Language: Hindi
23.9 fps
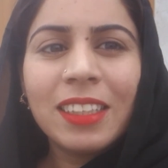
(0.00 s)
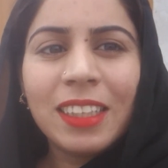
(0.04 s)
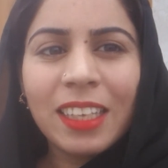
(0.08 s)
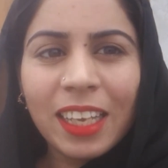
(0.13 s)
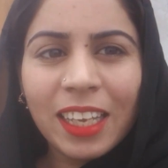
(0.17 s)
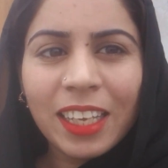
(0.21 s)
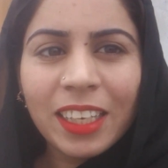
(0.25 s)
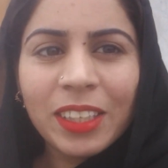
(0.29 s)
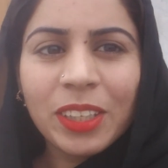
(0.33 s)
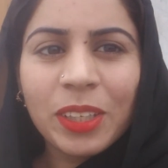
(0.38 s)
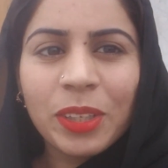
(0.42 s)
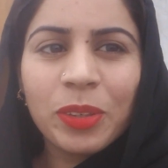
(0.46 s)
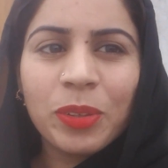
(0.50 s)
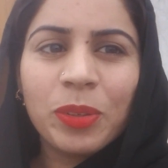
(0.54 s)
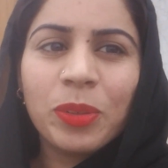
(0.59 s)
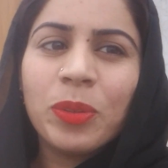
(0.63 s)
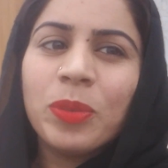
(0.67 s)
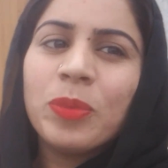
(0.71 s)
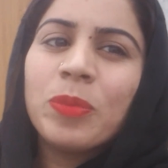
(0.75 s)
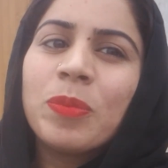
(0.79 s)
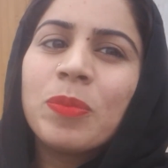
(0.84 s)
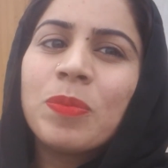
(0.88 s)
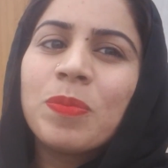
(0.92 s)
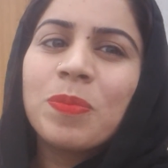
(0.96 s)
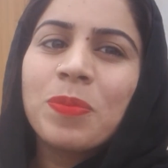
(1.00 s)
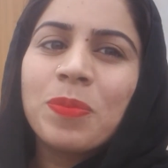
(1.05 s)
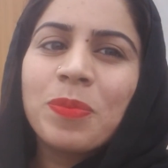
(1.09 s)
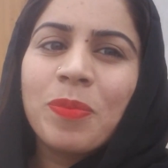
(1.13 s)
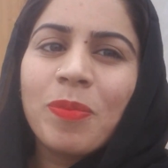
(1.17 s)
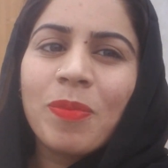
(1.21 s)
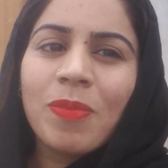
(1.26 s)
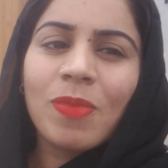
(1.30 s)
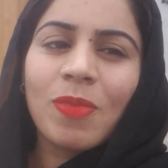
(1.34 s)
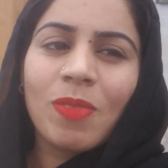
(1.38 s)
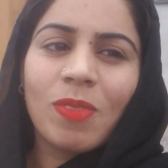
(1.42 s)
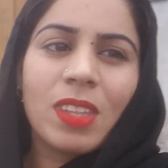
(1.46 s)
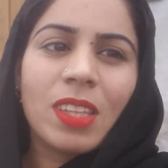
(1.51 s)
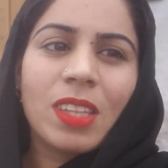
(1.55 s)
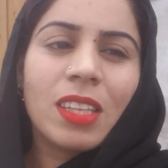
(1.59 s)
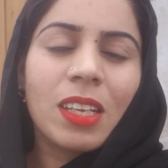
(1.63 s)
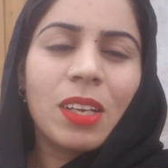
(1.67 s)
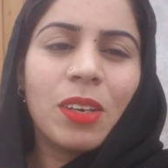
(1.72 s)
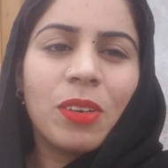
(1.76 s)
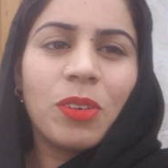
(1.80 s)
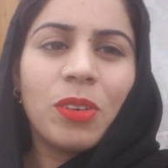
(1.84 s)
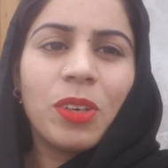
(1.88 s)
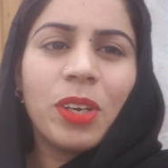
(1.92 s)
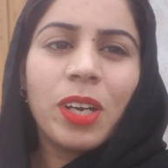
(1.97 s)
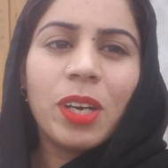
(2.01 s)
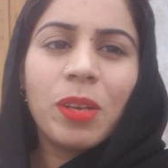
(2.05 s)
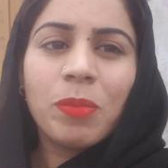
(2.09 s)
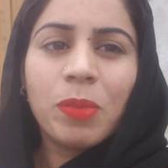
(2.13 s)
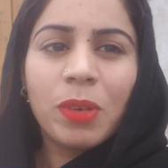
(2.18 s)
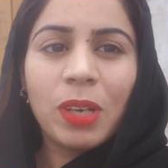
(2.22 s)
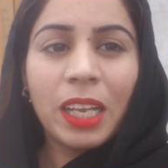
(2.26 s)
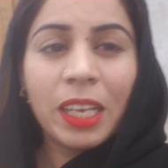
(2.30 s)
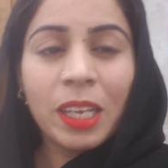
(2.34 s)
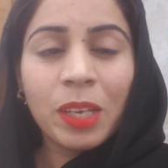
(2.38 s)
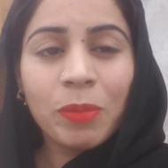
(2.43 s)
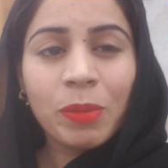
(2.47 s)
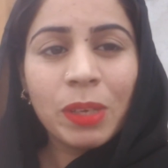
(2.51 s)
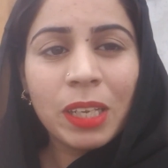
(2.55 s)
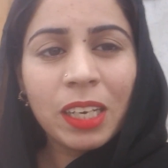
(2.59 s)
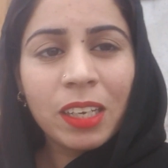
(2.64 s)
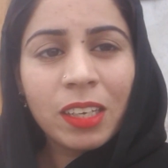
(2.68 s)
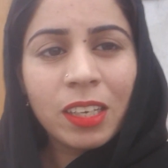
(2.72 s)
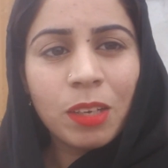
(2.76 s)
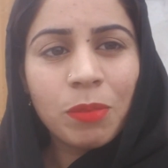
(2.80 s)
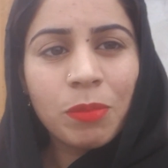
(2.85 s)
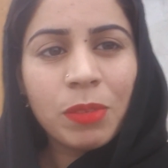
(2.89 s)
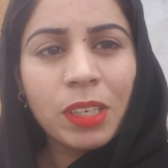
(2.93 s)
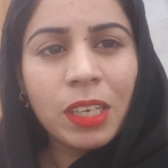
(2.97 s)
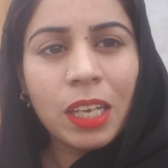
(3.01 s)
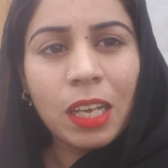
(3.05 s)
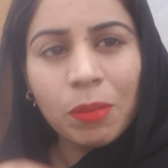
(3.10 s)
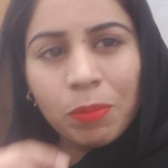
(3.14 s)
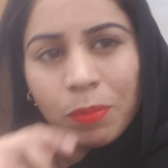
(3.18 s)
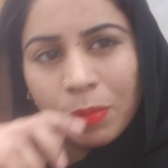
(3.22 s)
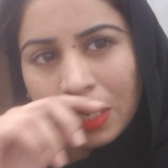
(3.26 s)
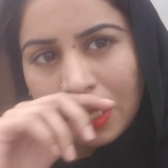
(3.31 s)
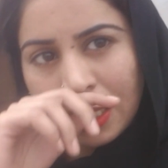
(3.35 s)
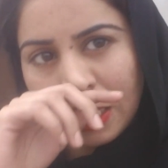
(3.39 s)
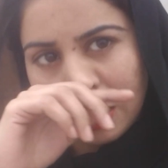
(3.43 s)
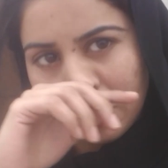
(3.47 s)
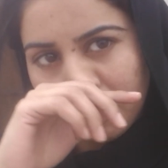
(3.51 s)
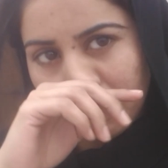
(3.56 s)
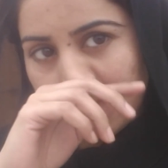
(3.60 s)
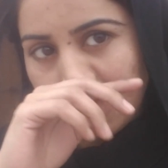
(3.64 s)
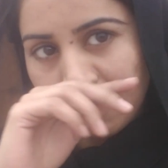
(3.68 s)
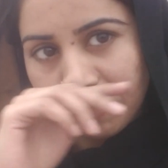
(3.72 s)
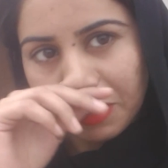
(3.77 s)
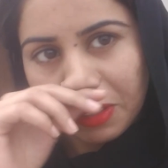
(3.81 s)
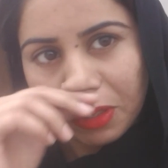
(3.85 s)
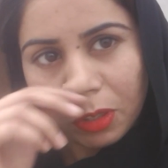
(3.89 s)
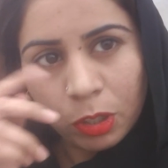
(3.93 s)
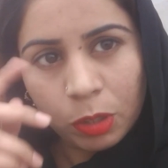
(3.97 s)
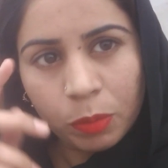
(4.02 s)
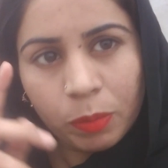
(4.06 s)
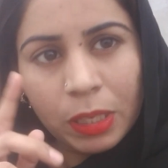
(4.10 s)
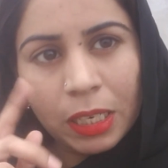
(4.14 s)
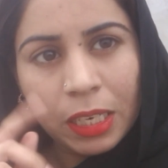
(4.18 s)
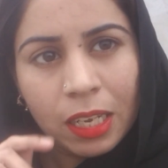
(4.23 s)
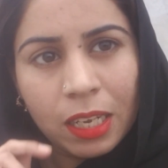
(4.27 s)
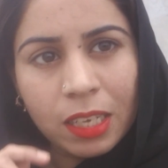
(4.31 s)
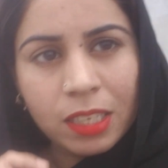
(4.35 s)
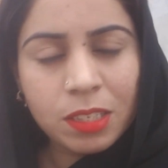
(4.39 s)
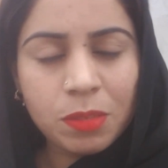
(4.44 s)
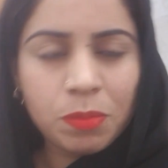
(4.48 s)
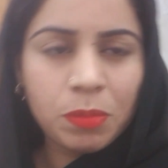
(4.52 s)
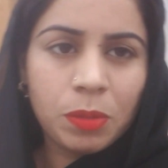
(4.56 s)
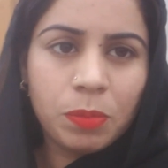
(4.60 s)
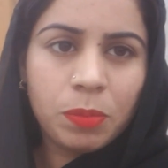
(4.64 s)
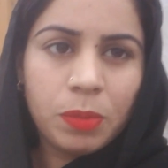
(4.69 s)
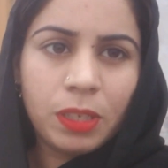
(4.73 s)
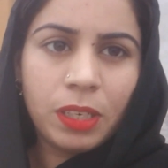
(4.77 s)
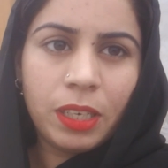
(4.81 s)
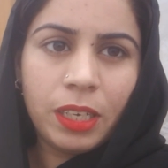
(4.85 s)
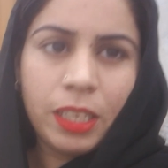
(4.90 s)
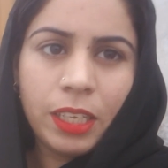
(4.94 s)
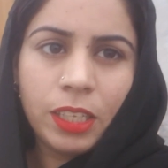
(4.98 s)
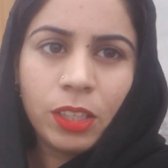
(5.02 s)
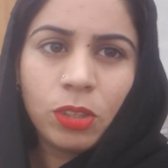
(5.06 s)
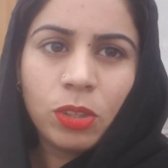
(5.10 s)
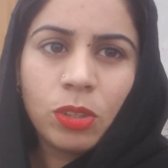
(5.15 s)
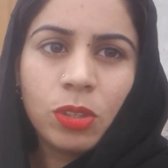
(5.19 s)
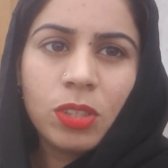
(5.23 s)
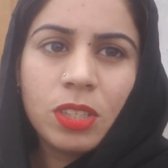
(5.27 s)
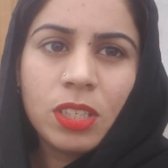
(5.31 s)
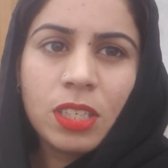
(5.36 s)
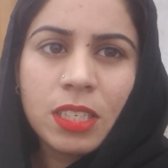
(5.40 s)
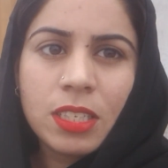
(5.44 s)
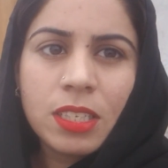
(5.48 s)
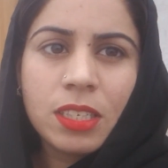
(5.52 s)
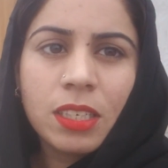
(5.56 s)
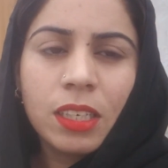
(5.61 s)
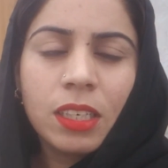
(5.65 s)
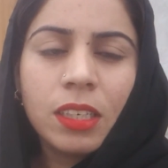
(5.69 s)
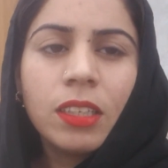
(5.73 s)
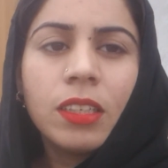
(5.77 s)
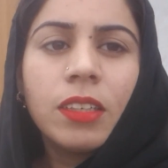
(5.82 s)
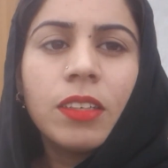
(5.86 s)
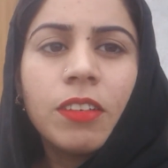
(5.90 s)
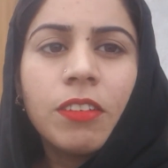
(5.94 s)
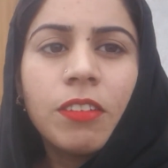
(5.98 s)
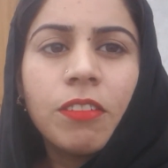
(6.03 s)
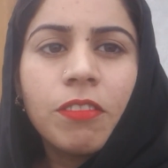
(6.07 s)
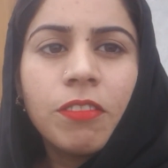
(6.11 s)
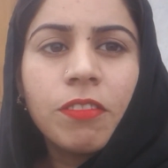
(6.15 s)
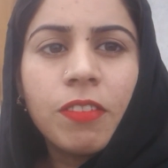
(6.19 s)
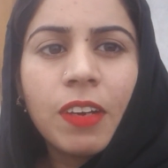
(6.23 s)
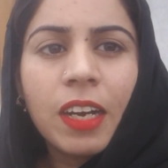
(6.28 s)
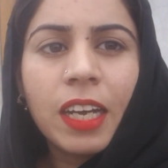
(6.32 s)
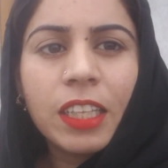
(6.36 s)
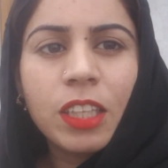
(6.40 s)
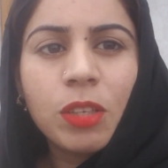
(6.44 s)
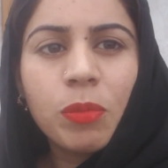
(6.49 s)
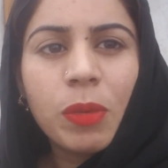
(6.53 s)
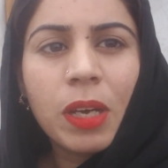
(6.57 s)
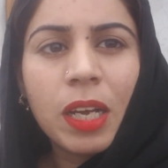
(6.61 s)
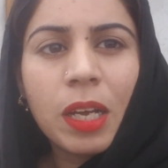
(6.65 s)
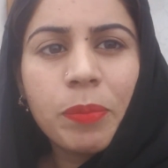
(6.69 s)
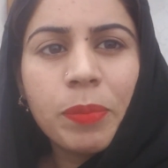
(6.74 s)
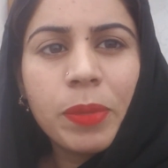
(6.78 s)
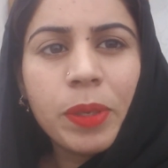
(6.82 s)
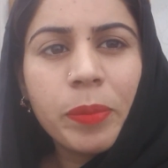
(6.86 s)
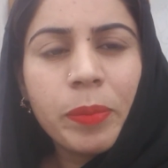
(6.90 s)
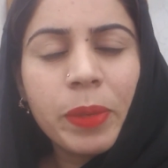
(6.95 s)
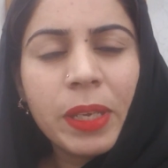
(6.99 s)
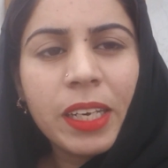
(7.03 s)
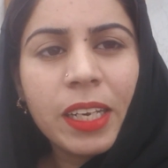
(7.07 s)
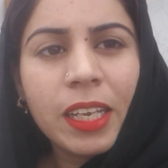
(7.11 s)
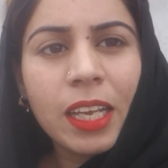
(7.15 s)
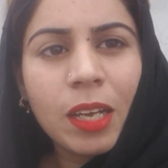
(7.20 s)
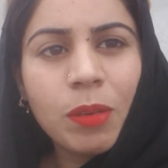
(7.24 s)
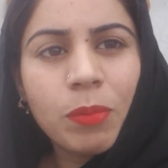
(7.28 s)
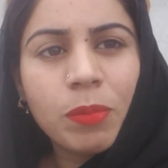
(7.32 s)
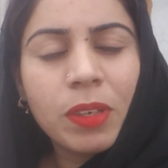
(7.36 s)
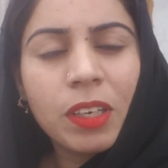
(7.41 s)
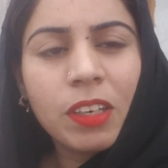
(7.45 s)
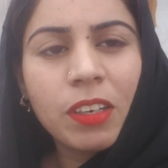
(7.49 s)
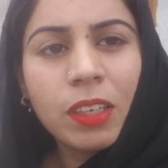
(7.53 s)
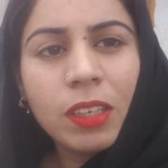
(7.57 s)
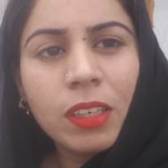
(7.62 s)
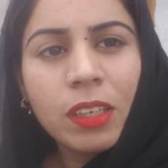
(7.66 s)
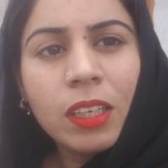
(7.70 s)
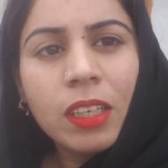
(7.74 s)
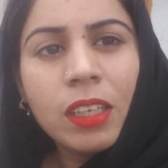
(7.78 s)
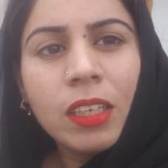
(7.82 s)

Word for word: थैंक यू और उन्होंने बोला कि मेरा कमेंट आपने अपने ब्लॉग में लाजमी पढ़ना है तो सिस्टर फ़ातिमा आप ही मैंने आपका